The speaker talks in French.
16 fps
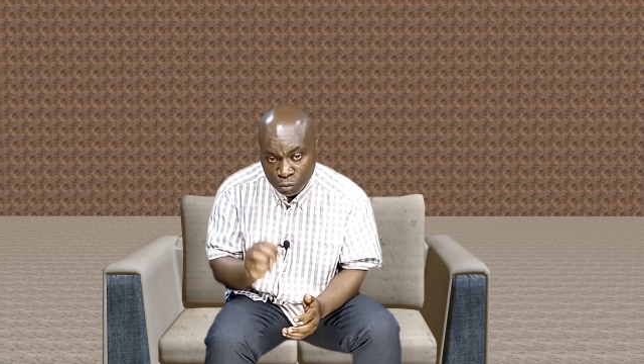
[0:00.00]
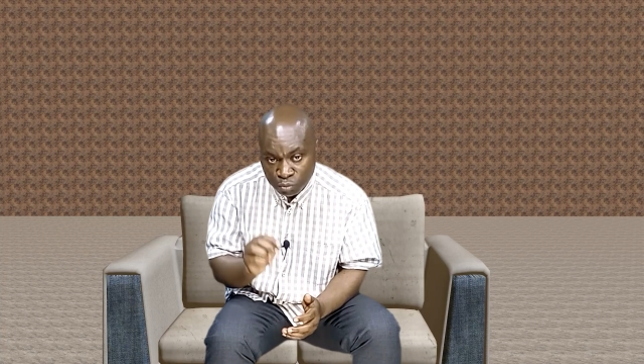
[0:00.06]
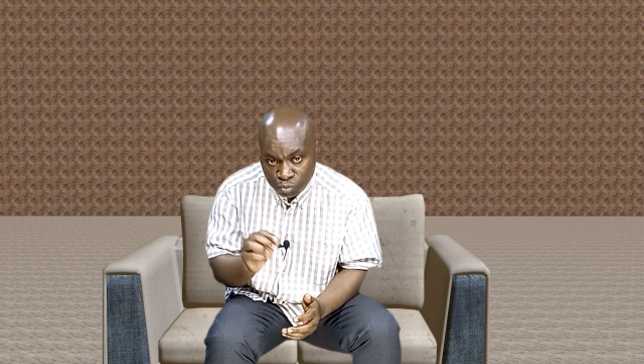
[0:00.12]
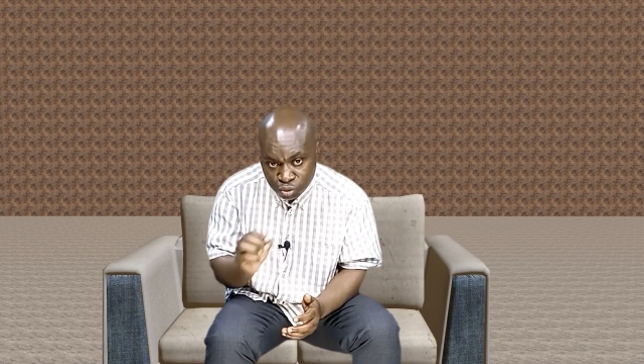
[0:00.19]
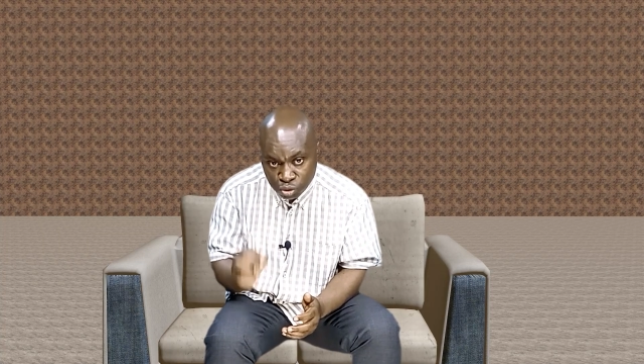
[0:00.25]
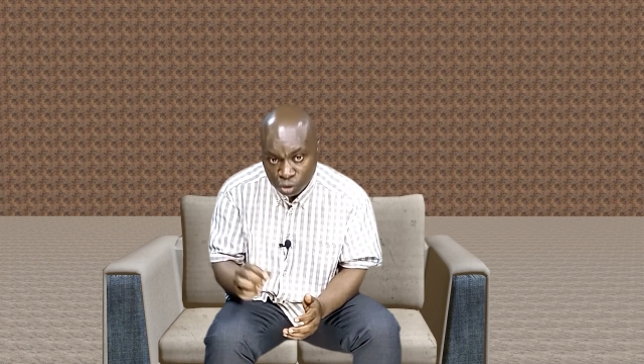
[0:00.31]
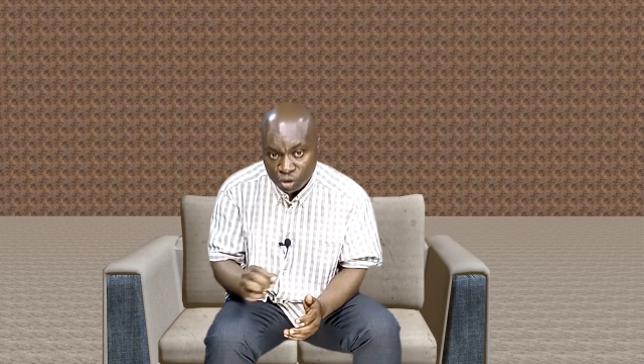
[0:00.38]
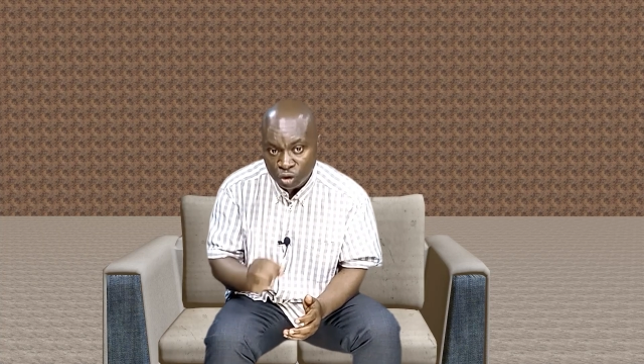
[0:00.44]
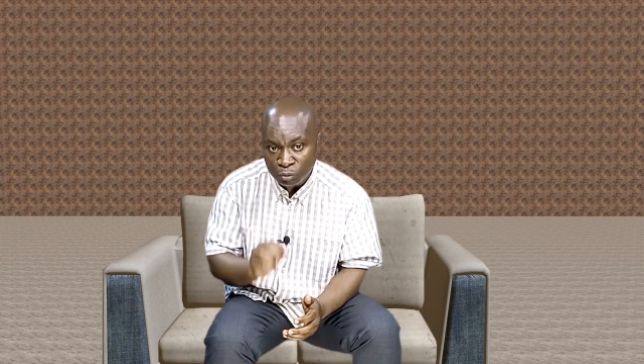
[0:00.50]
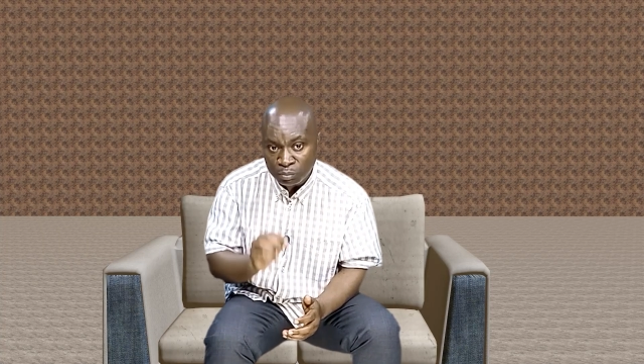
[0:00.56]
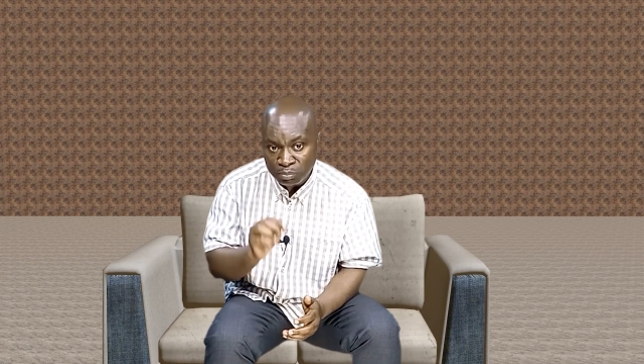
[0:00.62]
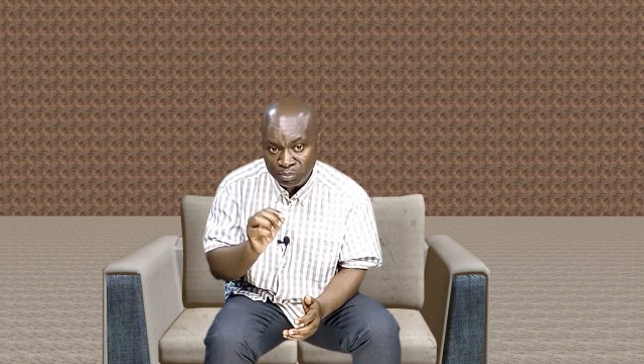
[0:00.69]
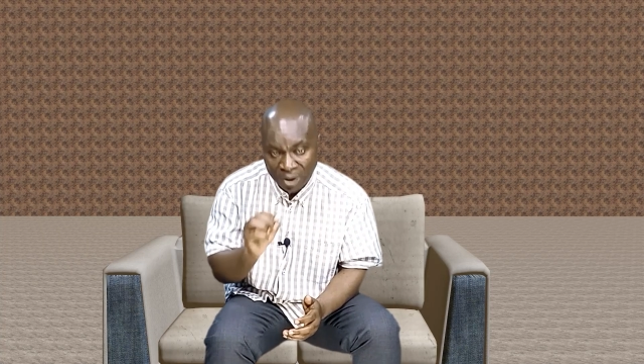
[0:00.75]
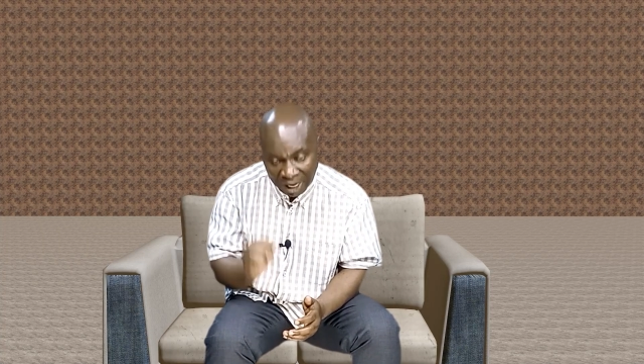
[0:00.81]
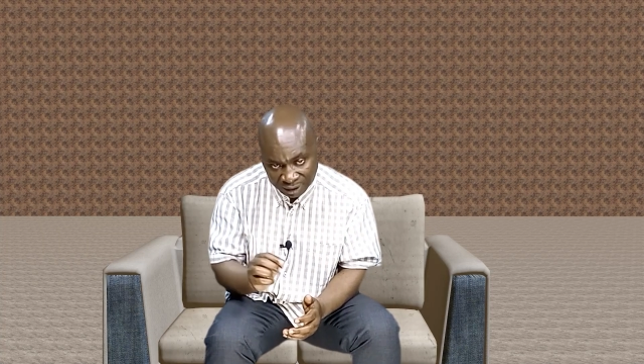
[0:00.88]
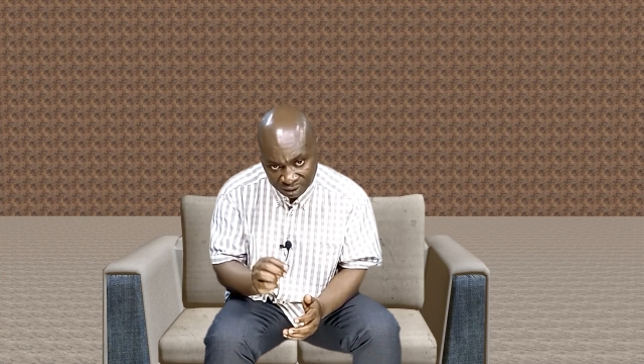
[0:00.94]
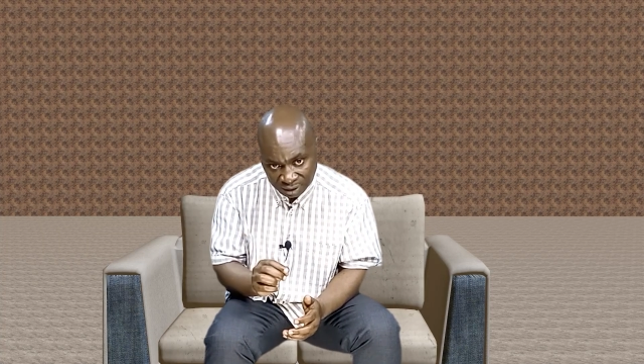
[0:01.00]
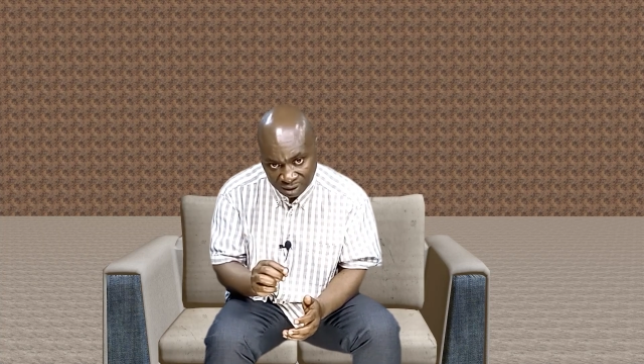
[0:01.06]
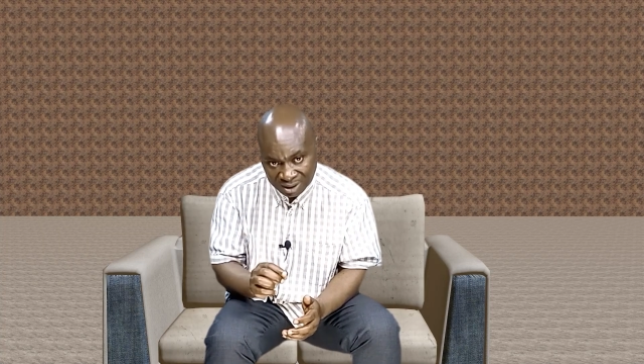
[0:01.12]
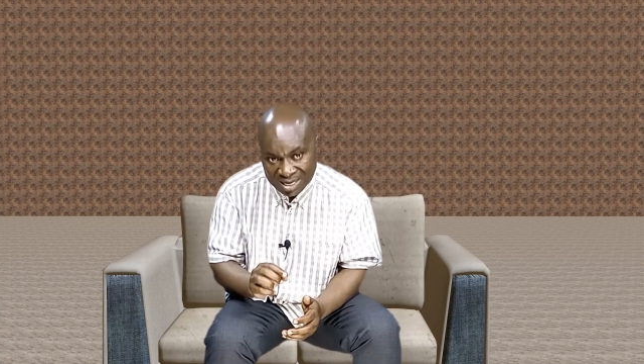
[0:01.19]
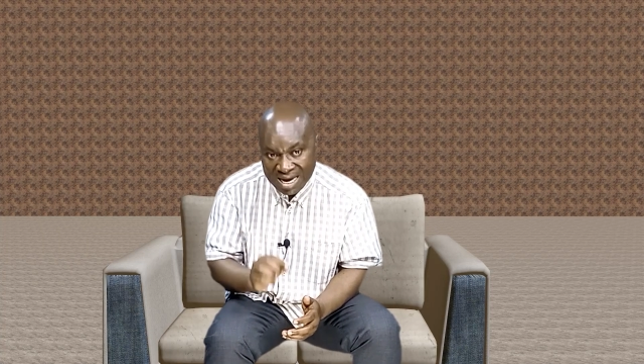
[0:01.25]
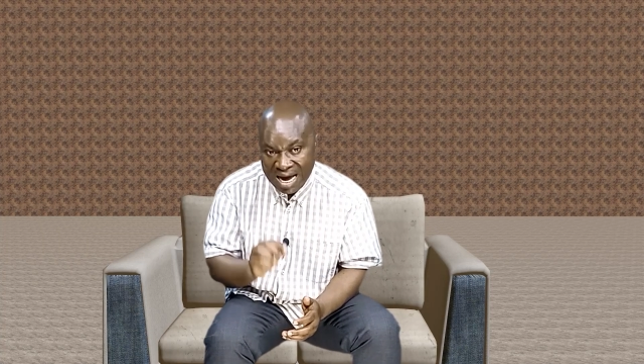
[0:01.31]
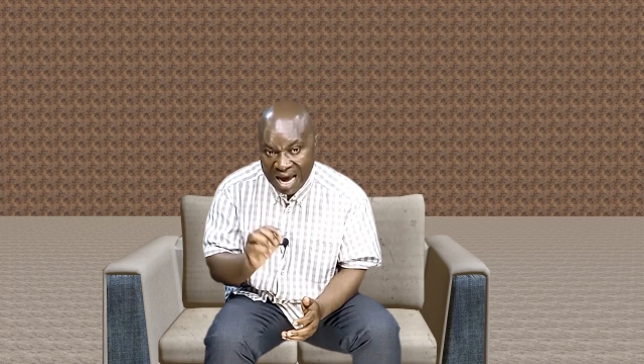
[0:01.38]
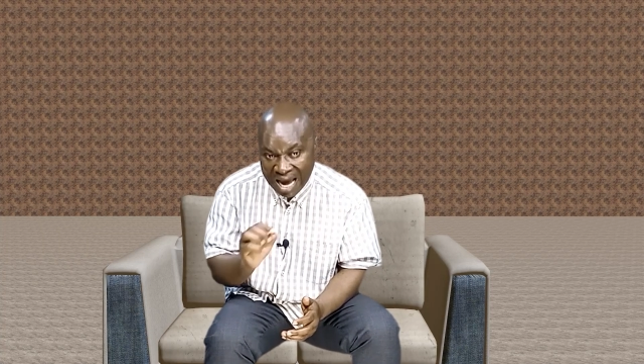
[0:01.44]
pour se battre
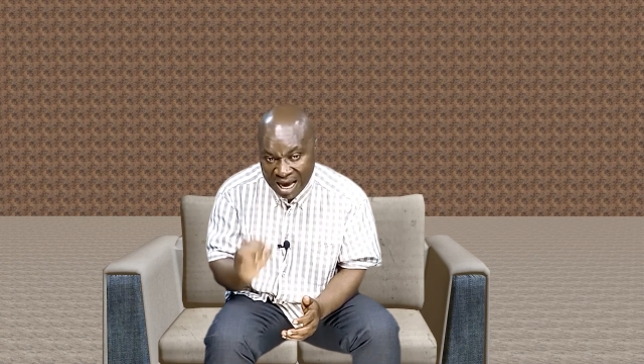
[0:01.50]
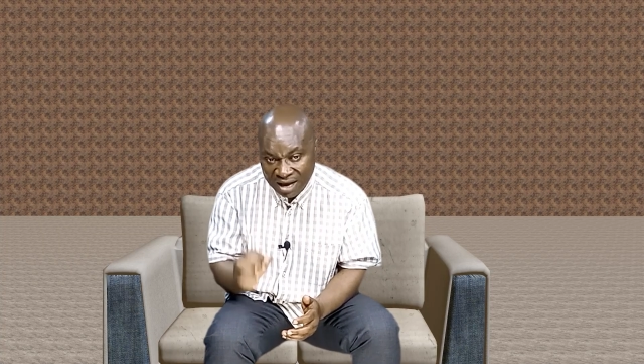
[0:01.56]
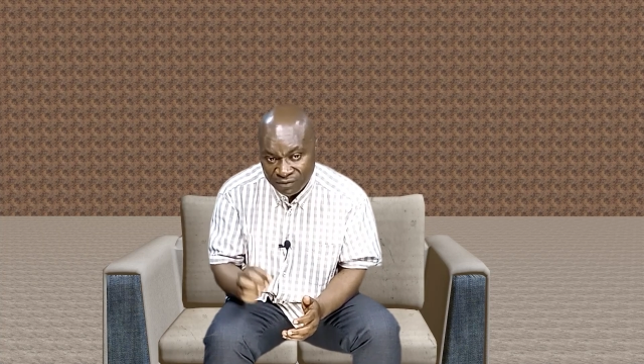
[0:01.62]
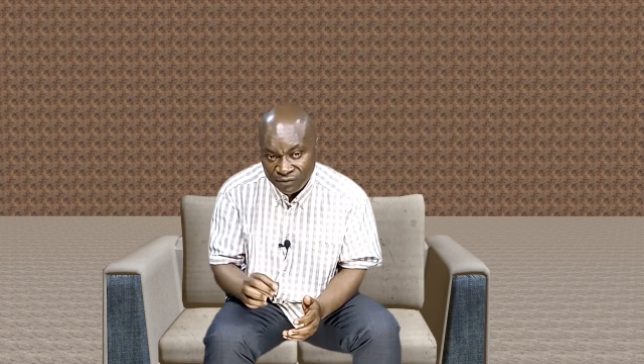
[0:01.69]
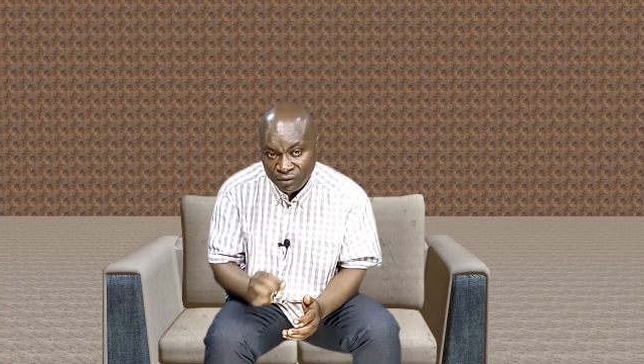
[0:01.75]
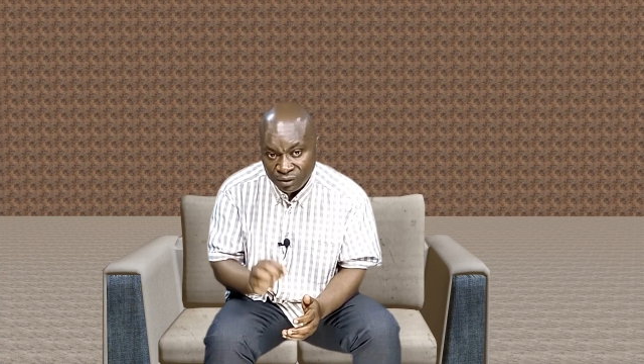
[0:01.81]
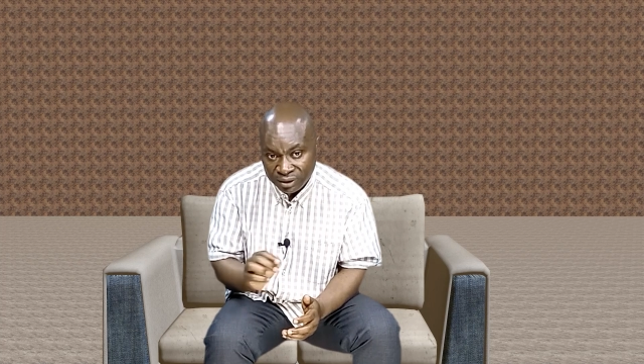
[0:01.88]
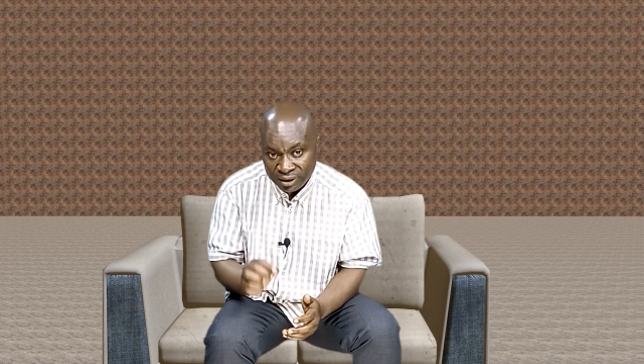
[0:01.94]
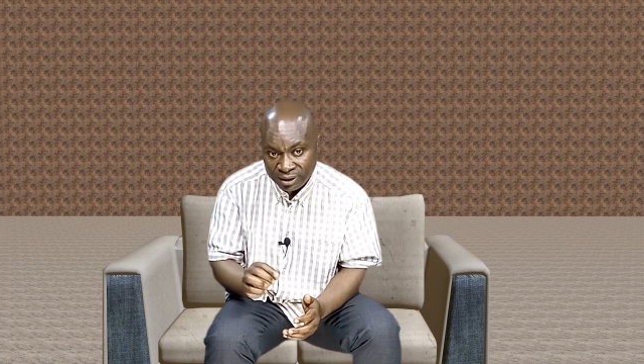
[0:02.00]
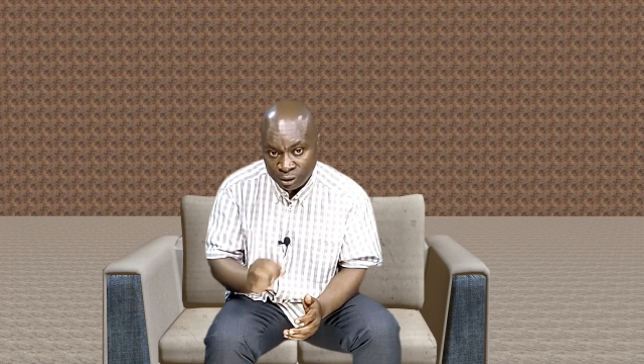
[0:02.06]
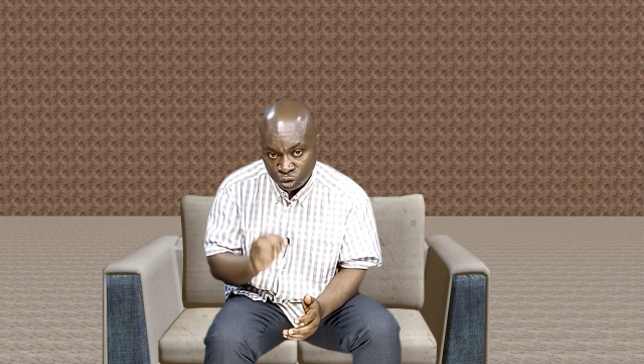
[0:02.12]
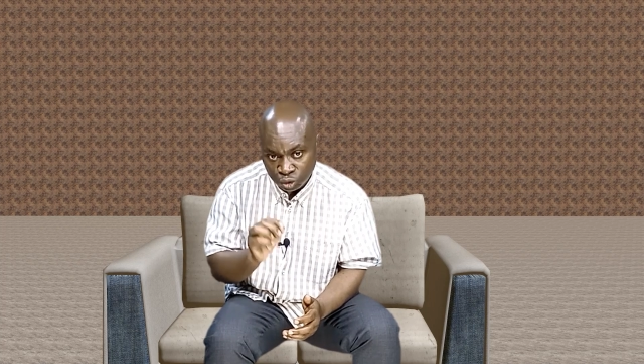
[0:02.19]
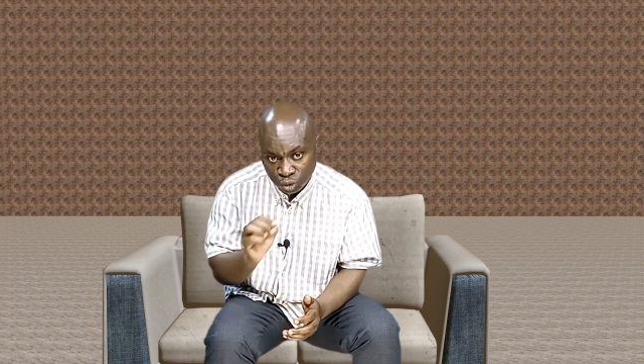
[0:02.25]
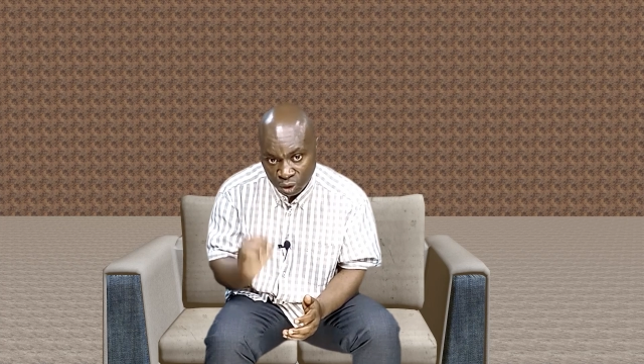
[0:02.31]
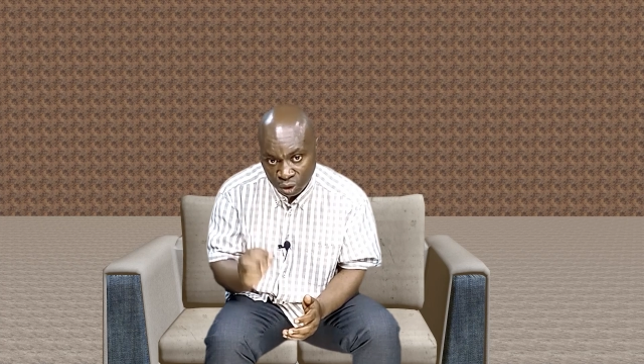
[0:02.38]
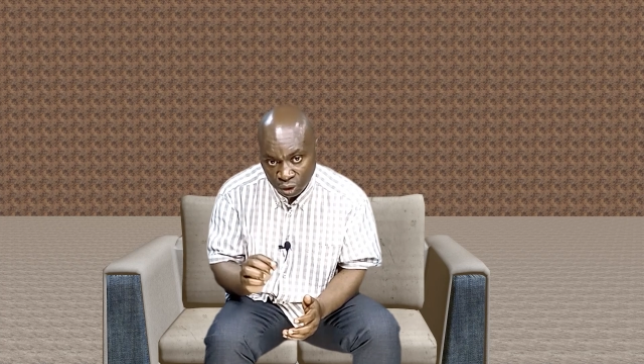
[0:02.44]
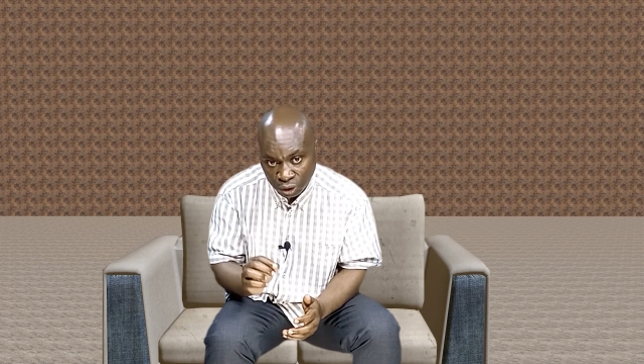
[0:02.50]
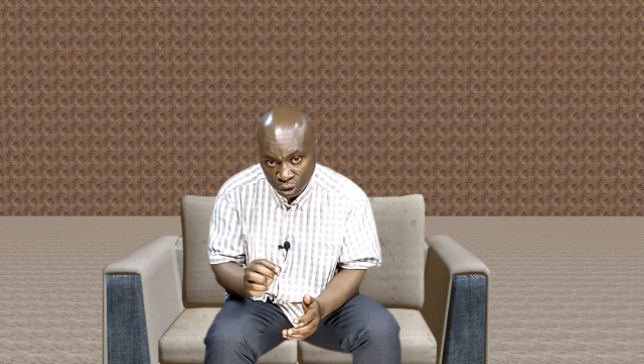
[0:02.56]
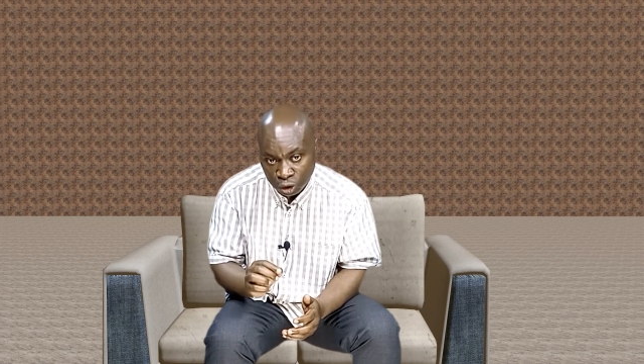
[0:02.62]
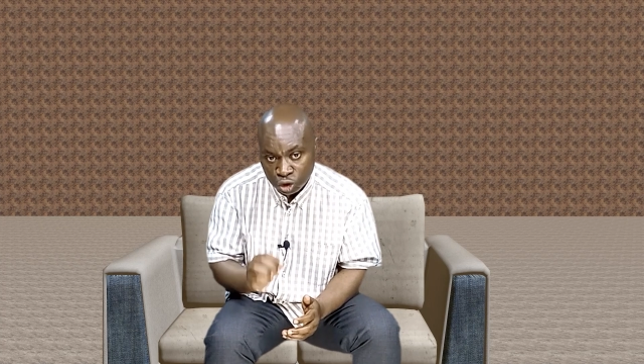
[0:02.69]
afin que les joueurs